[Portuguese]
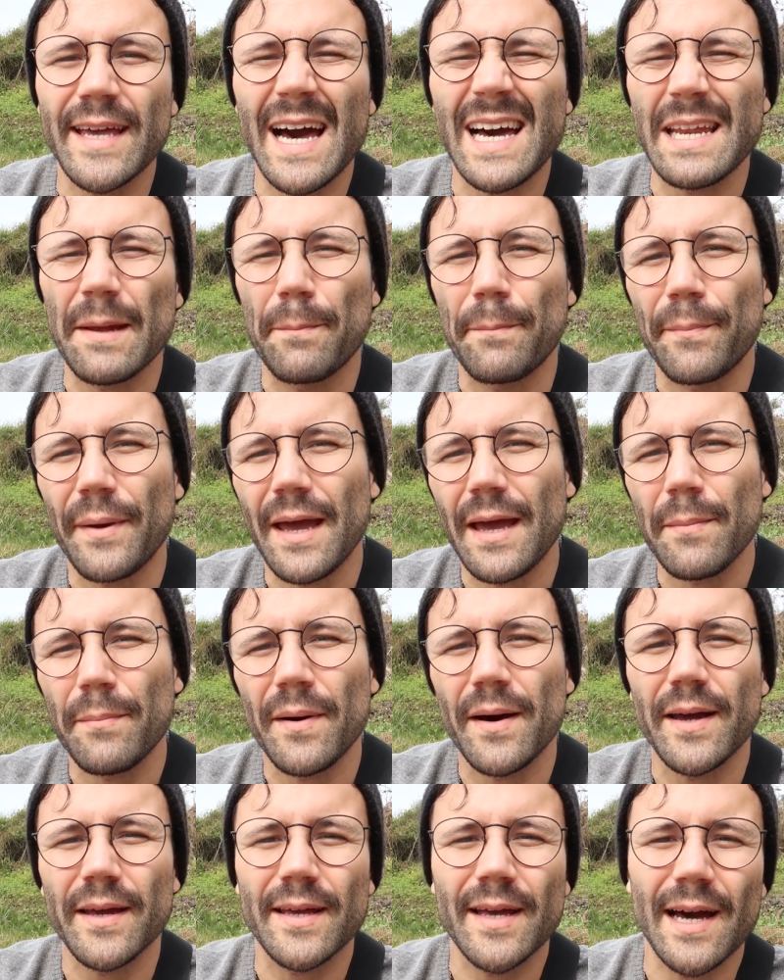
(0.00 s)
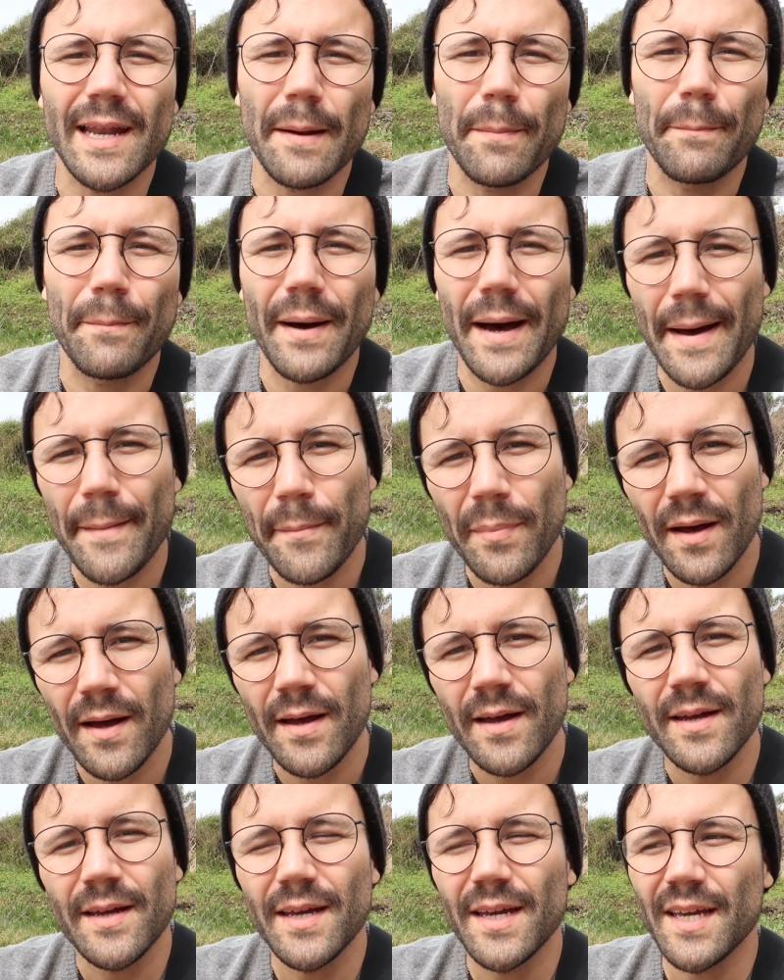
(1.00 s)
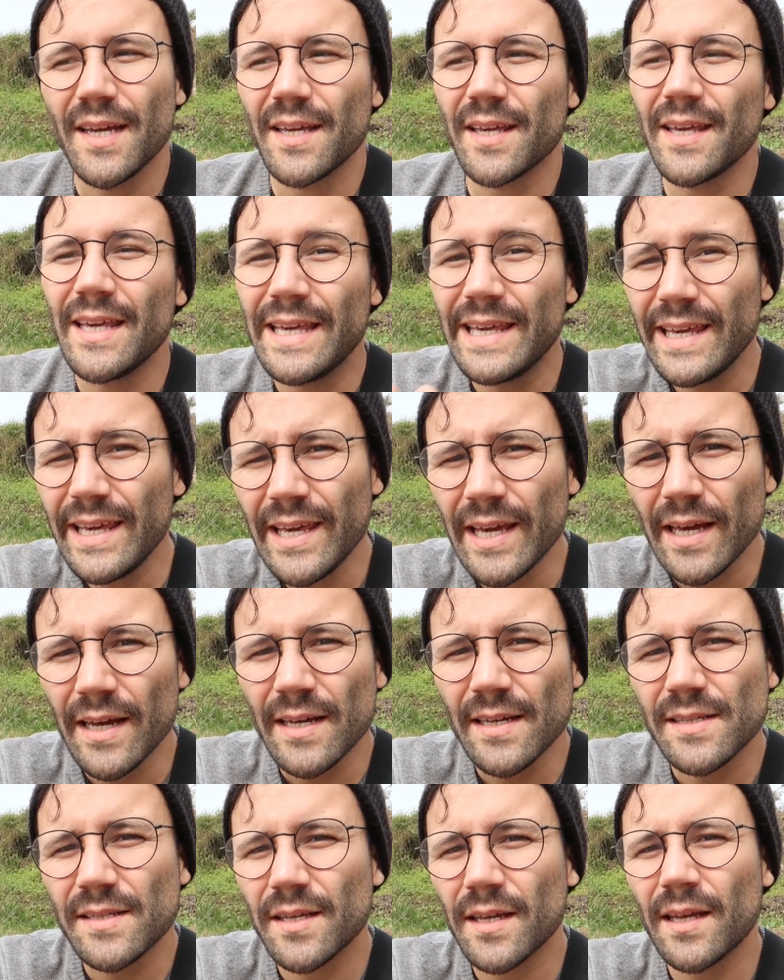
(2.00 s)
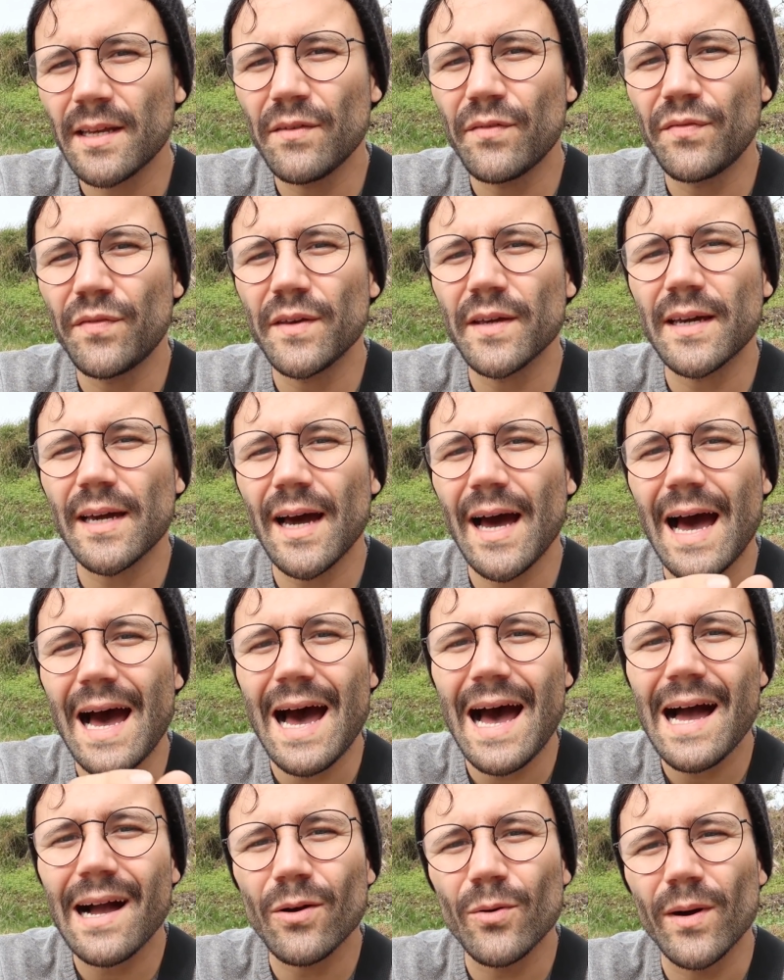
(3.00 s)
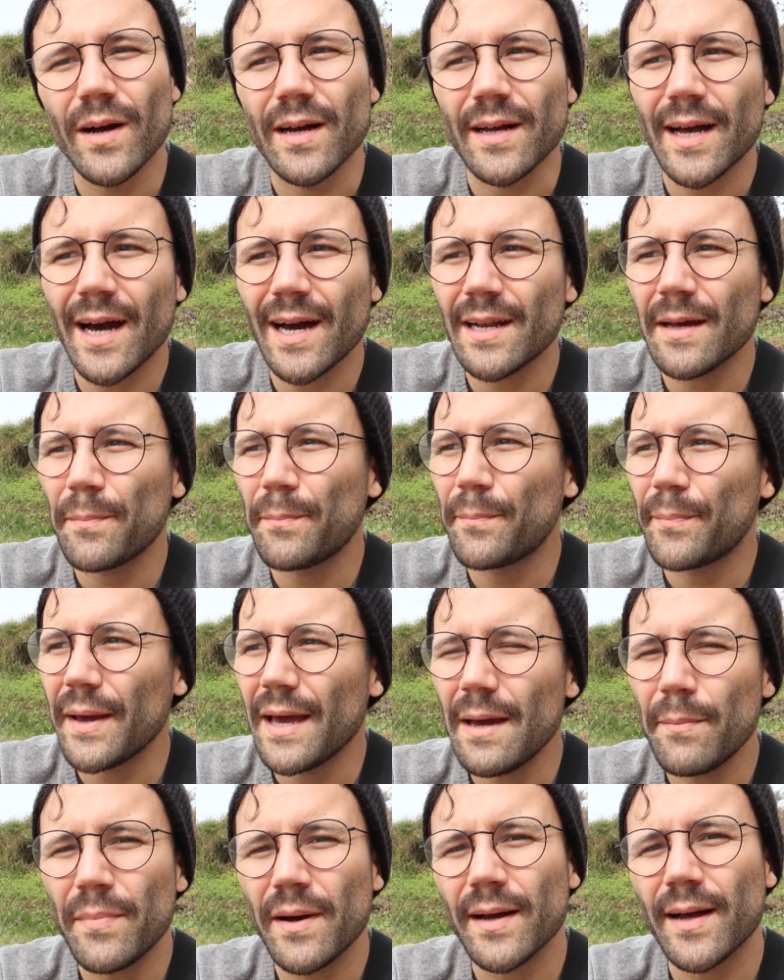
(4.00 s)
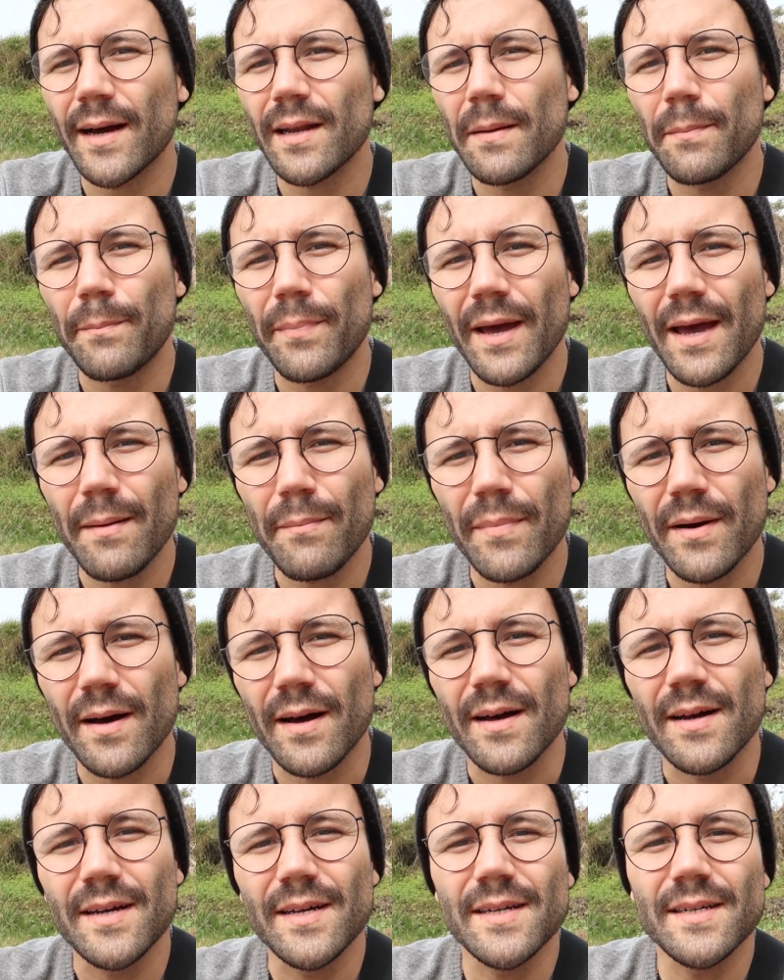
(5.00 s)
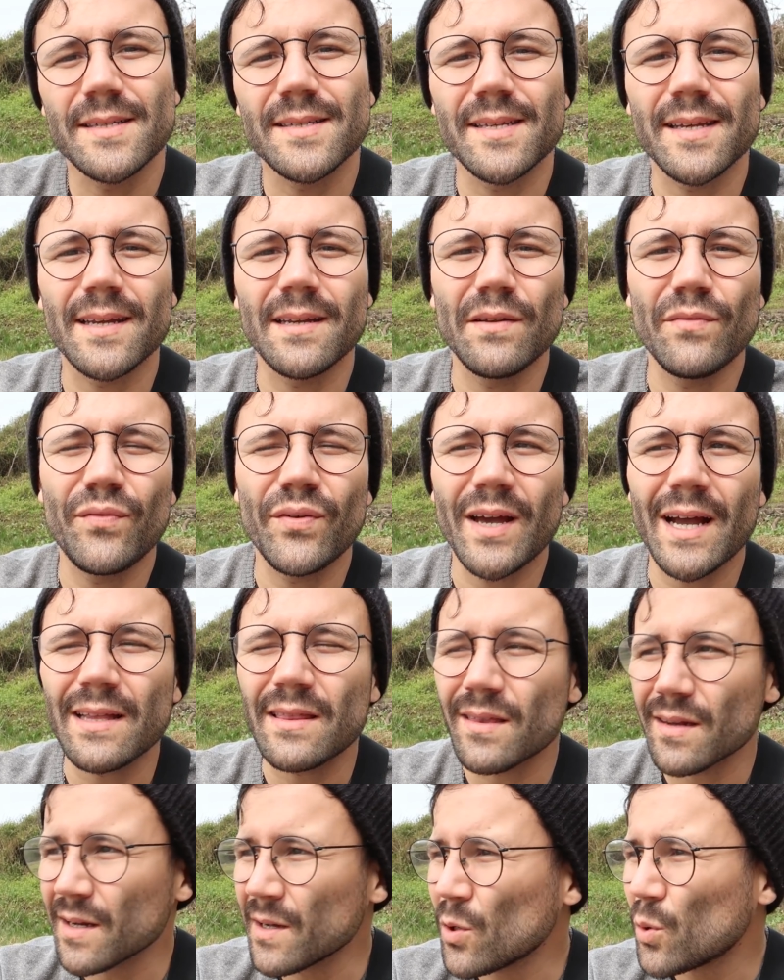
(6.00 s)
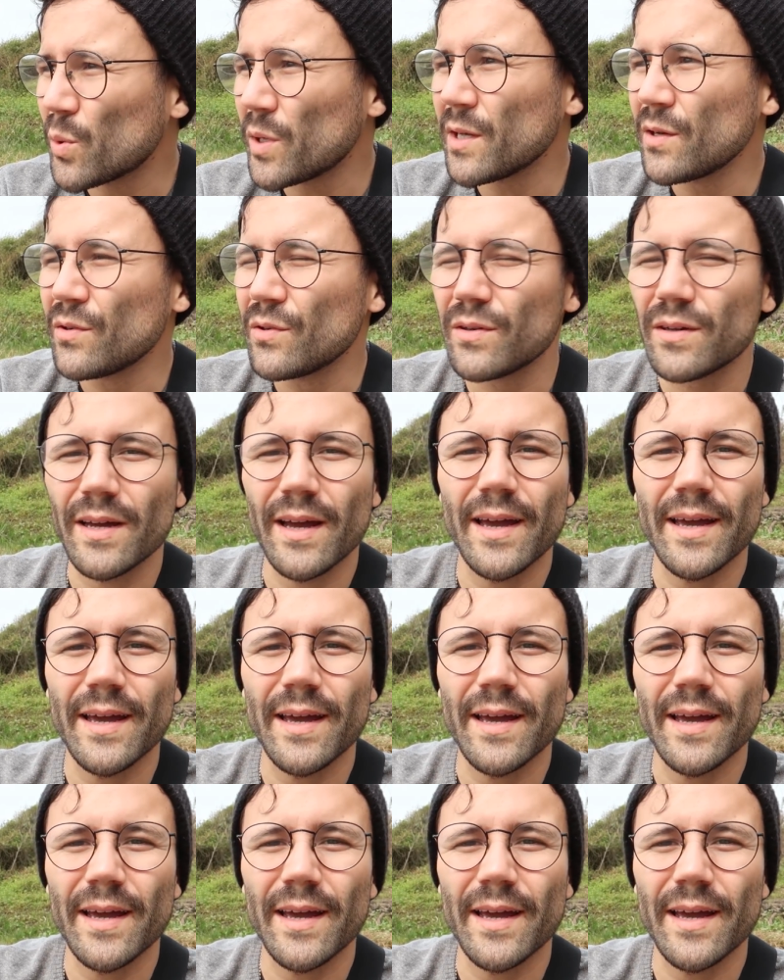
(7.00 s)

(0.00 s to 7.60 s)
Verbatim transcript: Igarepeba, Igarapaba e I significa água. Garapeba, Garepeba significa tranquilo.